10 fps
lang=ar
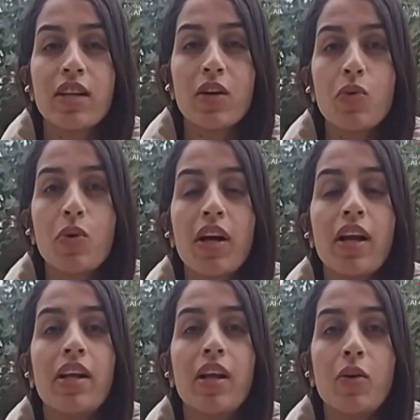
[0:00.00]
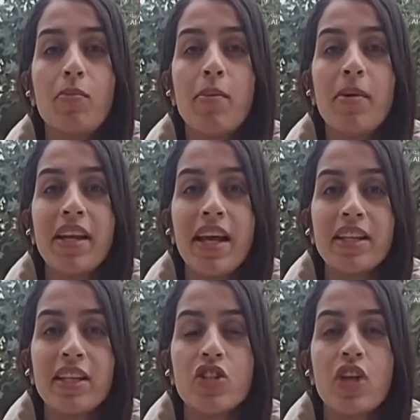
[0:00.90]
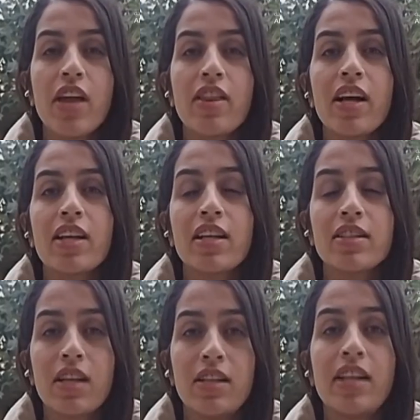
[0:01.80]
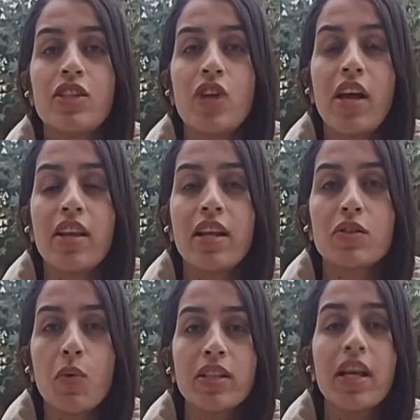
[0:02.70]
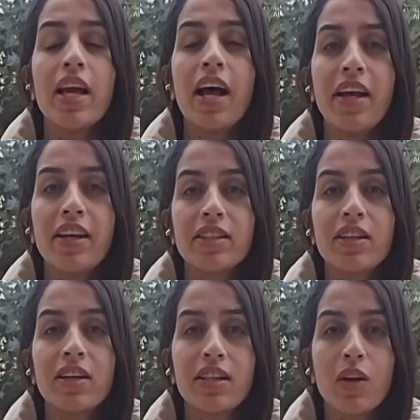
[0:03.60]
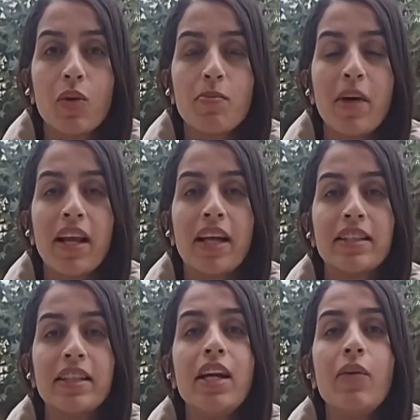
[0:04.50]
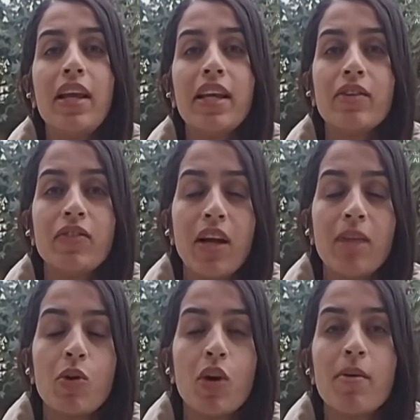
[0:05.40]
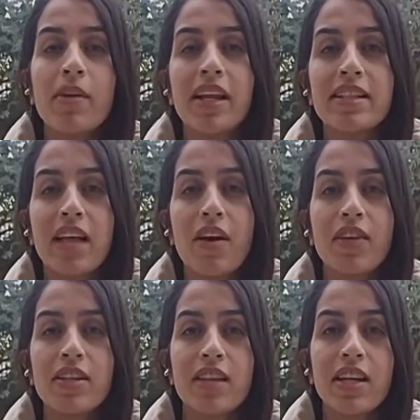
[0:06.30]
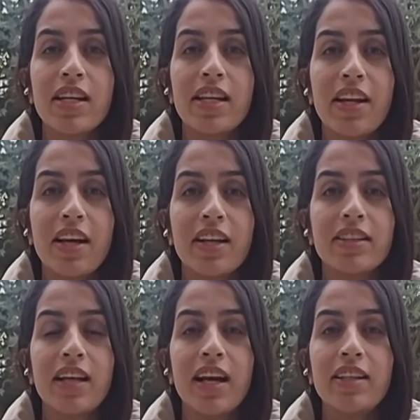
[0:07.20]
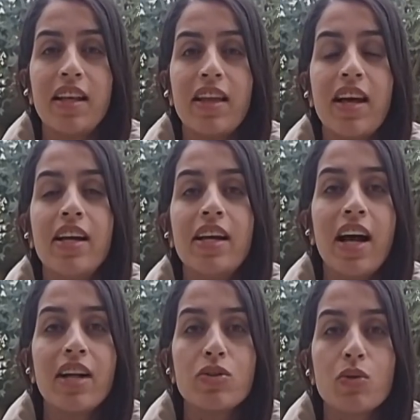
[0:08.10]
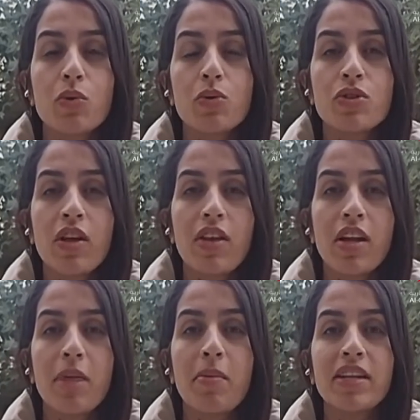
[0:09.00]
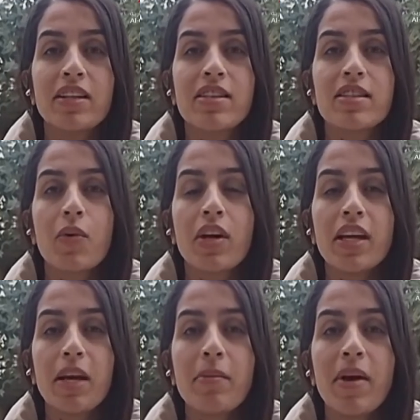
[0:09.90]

صاروخ لربما ناتج هذا ناتج هذه الاصوات عن اعتراض القبه الحديديه ولكن في المقابل الاسعاف الاسرائيلي كان قد تحدث عن سقوط شظايا بعض الصواريخ